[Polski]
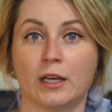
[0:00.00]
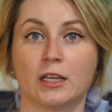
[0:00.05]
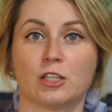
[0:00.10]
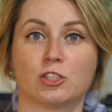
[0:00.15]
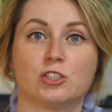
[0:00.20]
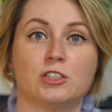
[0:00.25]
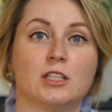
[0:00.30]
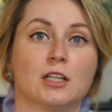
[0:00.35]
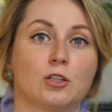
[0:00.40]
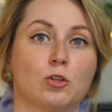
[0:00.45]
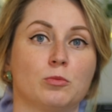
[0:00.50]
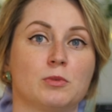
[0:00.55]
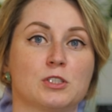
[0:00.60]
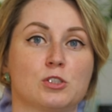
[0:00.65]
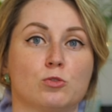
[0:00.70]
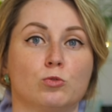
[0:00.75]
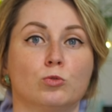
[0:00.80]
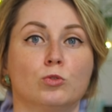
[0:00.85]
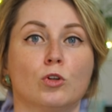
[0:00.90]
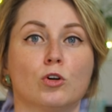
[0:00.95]
Jeśli
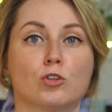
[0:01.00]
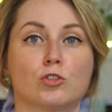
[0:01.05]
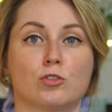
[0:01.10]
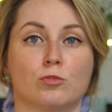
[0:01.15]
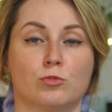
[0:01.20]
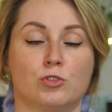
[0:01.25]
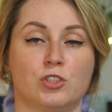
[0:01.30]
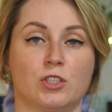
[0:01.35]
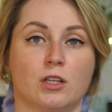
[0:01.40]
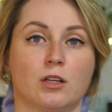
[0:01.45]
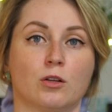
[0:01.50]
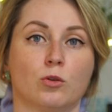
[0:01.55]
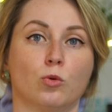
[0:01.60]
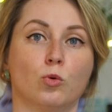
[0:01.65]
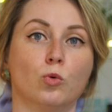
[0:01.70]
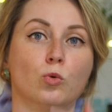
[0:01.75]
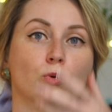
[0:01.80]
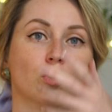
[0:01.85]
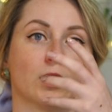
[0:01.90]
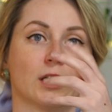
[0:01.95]
natomiast unoszą się
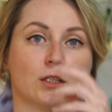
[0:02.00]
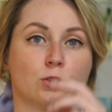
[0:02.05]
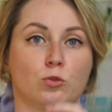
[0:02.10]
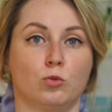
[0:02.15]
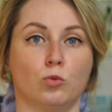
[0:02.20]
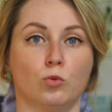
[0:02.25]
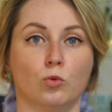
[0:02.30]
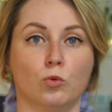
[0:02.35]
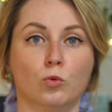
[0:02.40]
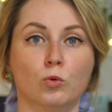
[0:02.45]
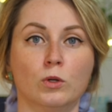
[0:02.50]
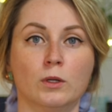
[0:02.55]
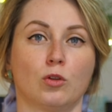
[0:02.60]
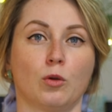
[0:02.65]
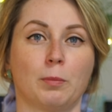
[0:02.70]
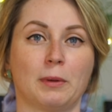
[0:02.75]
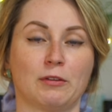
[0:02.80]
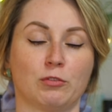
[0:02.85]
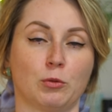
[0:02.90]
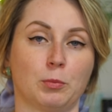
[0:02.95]
góra-dół, to
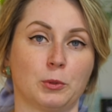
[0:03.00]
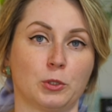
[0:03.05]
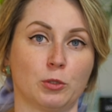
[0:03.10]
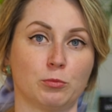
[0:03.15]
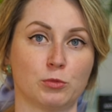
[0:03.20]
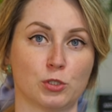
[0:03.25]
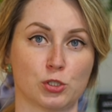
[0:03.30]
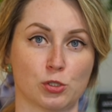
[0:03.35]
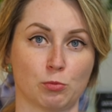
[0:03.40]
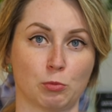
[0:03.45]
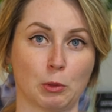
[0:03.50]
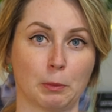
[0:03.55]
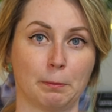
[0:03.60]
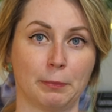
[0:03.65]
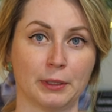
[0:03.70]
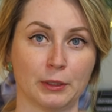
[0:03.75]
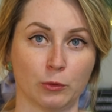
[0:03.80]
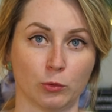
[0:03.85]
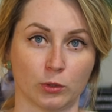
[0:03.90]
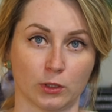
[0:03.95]
prawdopodobnie są to
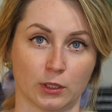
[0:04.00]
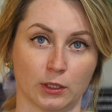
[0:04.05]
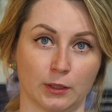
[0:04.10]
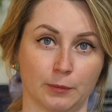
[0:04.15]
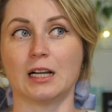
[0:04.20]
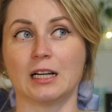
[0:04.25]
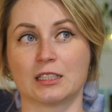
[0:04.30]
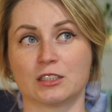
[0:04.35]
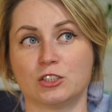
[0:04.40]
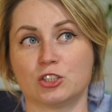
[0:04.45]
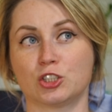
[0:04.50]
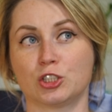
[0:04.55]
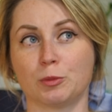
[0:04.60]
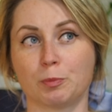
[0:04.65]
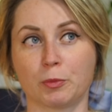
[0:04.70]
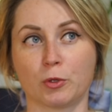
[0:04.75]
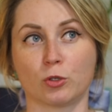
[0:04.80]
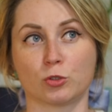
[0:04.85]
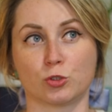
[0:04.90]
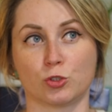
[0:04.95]
pyłki. A gdy
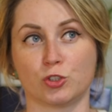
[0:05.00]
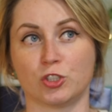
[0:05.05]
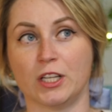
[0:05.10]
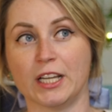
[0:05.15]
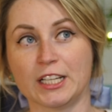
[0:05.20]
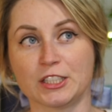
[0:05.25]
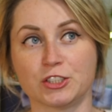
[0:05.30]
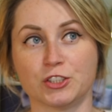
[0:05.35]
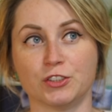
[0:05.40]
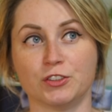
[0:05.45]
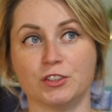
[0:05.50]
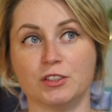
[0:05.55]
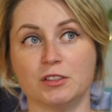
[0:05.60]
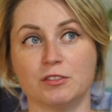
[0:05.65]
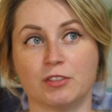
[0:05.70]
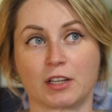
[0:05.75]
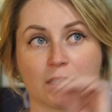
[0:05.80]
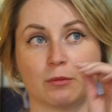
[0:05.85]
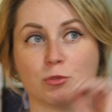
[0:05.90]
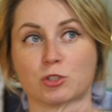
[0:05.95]
szybko coś leci
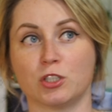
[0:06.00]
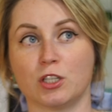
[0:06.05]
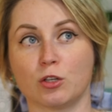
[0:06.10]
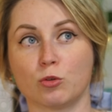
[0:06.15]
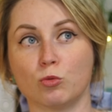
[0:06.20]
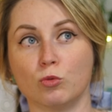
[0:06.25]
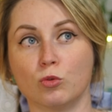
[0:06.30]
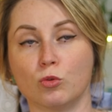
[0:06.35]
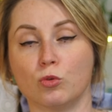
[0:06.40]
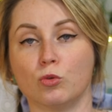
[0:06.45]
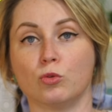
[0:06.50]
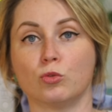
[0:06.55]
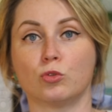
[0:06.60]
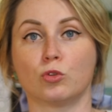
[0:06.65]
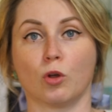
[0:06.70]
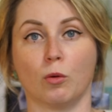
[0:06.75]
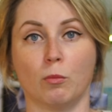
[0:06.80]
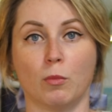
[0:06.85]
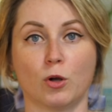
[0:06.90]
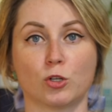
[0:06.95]
w jakimś kierunku,
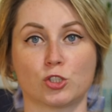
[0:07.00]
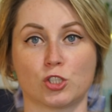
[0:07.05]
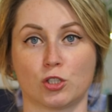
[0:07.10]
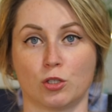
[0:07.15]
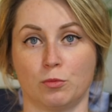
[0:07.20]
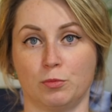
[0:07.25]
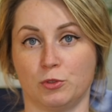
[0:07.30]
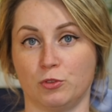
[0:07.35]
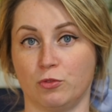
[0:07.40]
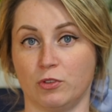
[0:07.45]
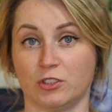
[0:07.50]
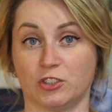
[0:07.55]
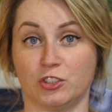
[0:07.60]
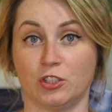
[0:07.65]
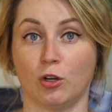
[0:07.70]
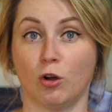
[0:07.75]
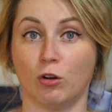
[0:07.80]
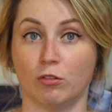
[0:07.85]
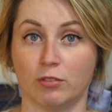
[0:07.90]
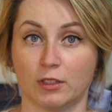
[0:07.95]
to może to być
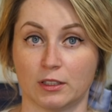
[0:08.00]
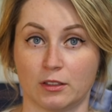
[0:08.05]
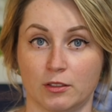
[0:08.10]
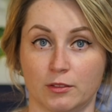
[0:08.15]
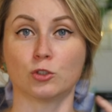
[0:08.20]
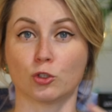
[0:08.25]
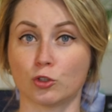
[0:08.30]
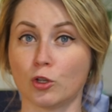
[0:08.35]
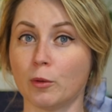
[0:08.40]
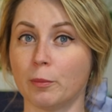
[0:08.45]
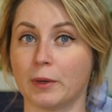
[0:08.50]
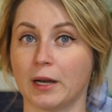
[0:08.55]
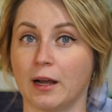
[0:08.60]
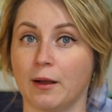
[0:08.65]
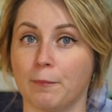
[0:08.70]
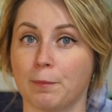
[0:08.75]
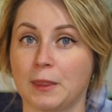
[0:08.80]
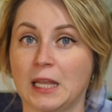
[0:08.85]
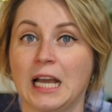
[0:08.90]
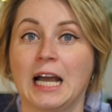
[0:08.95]
właśnie owad. No dobra,
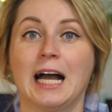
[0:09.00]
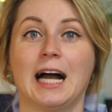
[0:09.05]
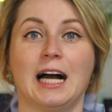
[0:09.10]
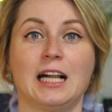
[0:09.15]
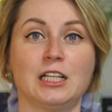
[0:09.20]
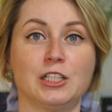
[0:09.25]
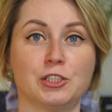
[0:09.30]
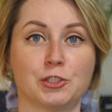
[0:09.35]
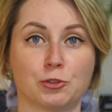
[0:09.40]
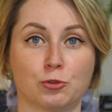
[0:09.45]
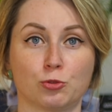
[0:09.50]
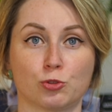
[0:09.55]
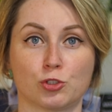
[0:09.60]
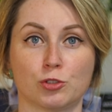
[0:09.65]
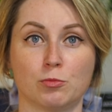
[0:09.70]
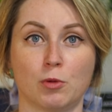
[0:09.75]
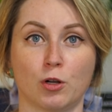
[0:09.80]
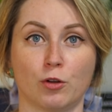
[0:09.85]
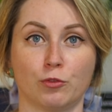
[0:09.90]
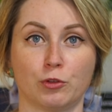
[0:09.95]
ale
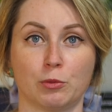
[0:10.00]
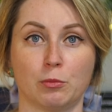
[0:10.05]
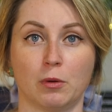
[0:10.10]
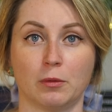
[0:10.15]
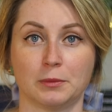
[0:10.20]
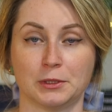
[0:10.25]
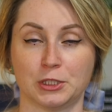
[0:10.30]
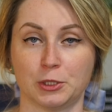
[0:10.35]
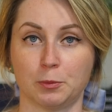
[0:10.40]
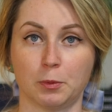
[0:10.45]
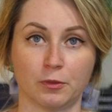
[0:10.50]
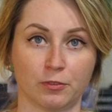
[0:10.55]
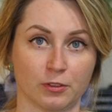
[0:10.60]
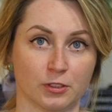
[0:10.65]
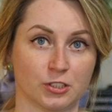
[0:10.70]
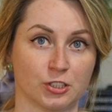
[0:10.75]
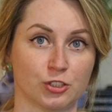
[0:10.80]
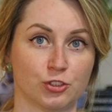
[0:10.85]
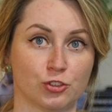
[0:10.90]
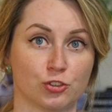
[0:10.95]
niektórzy mogą w tym momencie
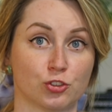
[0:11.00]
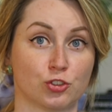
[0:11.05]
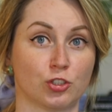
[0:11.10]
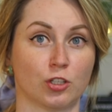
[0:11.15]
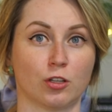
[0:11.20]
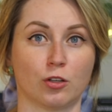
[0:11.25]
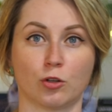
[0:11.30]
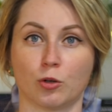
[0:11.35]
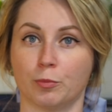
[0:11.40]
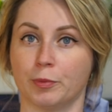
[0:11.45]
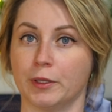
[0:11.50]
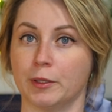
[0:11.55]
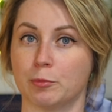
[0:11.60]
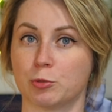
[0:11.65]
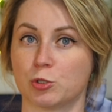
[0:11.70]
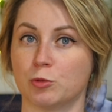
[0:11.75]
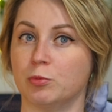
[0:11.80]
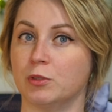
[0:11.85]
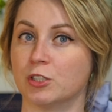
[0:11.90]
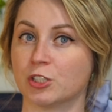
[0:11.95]
powiedzieć, że robili
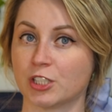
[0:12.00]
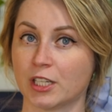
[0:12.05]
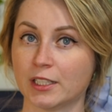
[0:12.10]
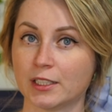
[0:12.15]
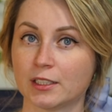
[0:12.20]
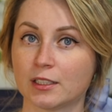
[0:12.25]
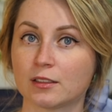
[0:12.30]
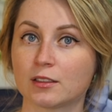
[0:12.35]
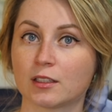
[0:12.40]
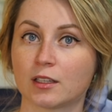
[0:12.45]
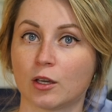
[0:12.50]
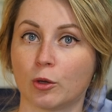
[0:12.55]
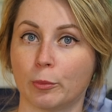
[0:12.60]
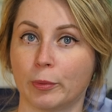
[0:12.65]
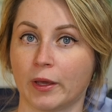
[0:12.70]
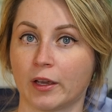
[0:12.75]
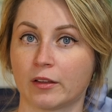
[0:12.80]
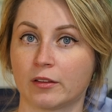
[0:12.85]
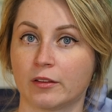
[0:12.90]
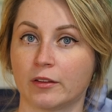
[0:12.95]
przybliżenie na takie
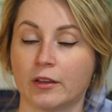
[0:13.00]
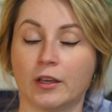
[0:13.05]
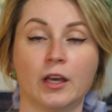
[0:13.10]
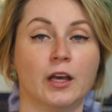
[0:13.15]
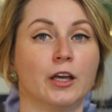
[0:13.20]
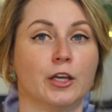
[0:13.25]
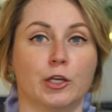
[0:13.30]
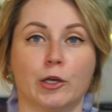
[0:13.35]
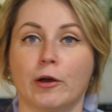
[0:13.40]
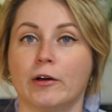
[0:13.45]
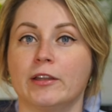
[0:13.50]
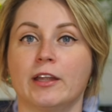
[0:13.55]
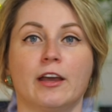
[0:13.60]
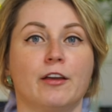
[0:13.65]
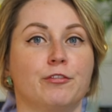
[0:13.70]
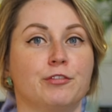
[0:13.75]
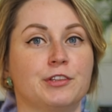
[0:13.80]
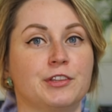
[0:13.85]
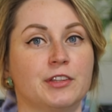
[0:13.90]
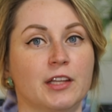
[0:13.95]
obiekty i one
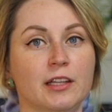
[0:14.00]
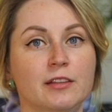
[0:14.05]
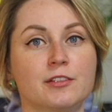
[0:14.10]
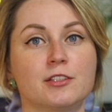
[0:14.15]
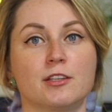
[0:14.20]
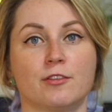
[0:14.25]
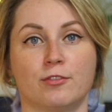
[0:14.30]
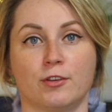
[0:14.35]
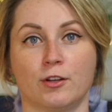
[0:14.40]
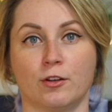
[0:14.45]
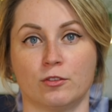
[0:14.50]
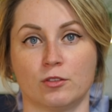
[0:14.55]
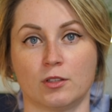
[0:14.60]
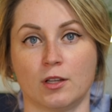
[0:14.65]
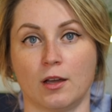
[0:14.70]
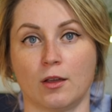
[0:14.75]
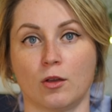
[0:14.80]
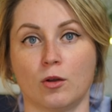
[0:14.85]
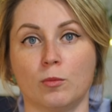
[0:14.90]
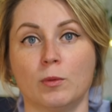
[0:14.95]
ewidentnie
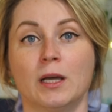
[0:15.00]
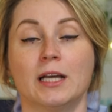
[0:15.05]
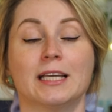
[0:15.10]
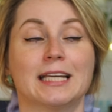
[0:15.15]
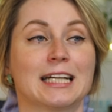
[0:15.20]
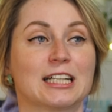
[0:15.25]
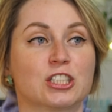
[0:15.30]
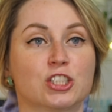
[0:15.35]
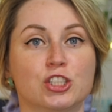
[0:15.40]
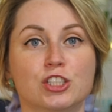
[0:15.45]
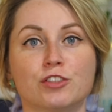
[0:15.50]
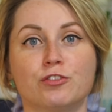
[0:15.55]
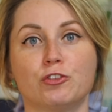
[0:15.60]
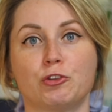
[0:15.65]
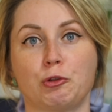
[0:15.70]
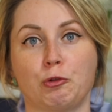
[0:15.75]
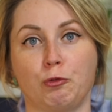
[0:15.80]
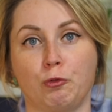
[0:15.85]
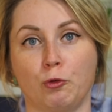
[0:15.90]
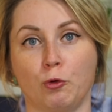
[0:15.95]
wyglądają jak żywy
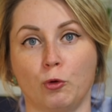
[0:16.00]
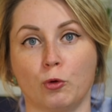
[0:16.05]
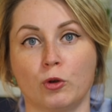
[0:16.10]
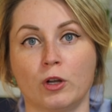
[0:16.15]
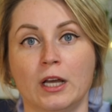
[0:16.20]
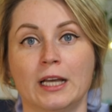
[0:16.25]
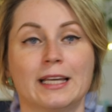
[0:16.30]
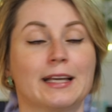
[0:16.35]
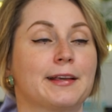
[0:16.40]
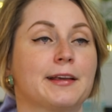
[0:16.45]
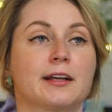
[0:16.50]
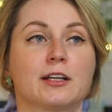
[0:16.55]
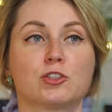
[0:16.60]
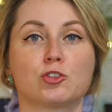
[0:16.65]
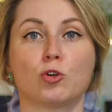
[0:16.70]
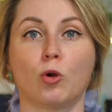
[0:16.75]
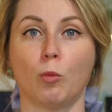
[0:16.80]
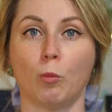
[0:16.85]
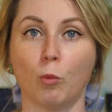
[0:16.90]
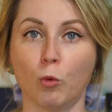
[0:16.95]
twór, jak jakaś
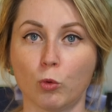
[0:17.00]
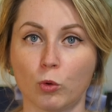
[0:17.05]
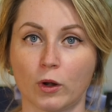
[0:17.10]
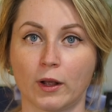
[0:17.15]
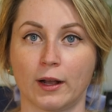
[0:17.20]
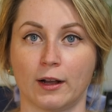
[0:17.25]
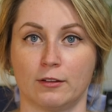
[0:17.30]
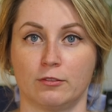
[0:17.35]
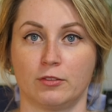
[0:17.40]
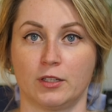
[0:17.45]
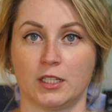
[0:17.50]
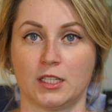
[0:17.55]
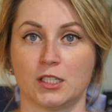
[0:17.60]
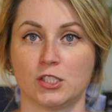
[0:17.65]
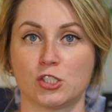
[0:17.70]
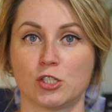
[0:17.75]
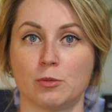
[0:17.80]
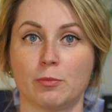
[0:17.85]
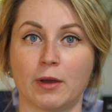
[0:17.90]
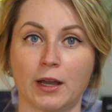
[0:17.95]
komórka
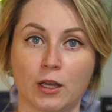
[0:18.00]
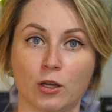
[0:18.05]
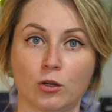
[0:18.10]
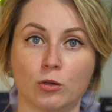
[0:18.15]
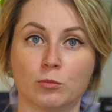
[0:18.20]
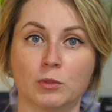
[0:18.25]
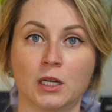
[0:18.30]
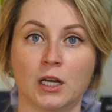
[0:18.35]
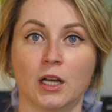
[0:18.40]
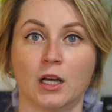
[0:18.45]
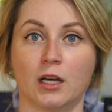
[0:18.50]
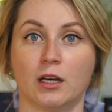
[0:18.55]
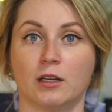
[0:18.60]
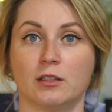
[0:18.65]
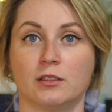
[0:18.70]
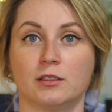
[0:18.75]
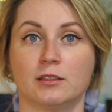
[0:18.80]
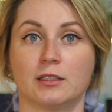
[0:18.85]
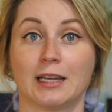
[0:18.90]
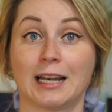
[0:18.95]
wręcz i mają
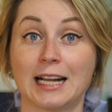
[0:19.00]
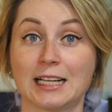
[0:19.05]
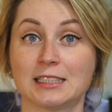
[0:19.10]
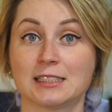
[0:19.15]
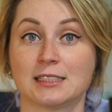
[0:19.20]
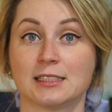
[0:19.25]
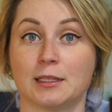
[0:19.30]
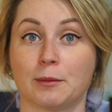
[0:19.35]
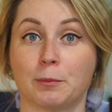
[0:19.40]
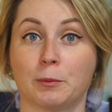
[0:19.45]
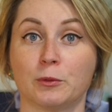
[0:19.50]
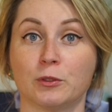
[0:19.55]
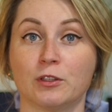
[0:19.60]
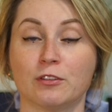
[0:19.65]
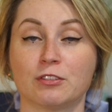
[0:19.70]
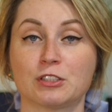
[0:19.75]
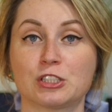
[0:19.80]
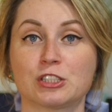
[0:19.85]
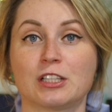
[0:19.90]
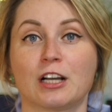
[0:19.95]
e, rację,
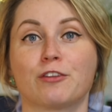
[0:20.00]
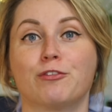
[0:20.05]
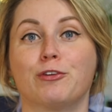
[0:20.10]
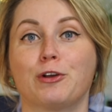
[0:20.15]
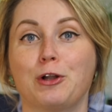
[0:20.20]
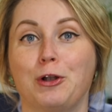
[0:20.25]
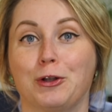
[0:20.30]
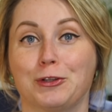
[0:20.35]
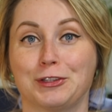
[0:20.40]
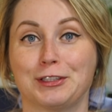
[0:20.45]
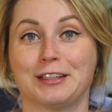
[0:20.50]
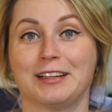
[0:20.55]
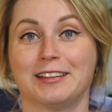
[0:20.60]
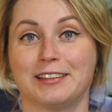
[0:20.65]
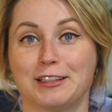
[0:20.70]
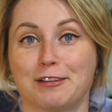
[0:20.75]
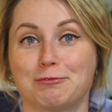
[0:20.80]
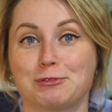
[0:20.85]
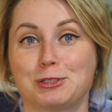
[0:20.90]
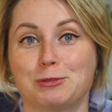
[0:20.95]
ponieważ tak wygląda
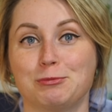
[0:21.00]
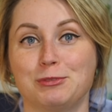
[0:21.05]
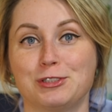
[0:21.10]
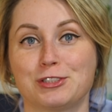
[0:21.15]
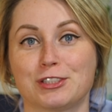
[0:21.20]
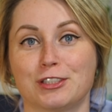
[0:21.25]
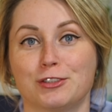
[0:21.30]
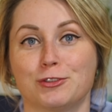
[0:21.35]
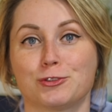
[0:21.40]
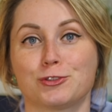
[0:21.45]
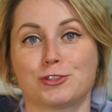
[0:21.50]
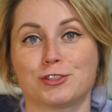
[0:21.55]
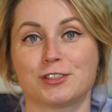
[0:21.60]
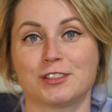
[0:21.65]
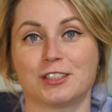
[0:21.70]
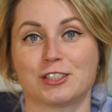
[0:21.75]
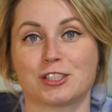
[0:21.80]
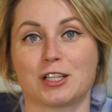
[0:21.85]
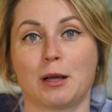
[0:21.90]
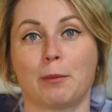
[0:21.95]
na przybliżeniu
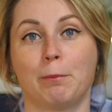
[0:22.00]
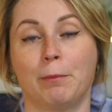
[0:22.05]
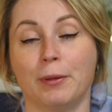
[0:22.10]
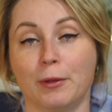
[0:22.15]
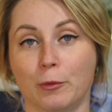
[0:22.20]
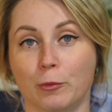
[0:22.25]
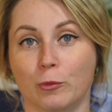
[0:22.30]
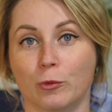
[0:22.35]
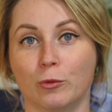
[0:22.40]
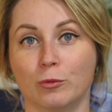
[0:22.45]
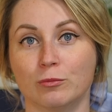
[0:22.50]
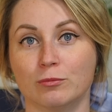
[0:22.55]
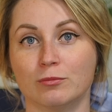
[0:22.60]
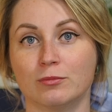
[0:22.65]
cząsteczka pyłu.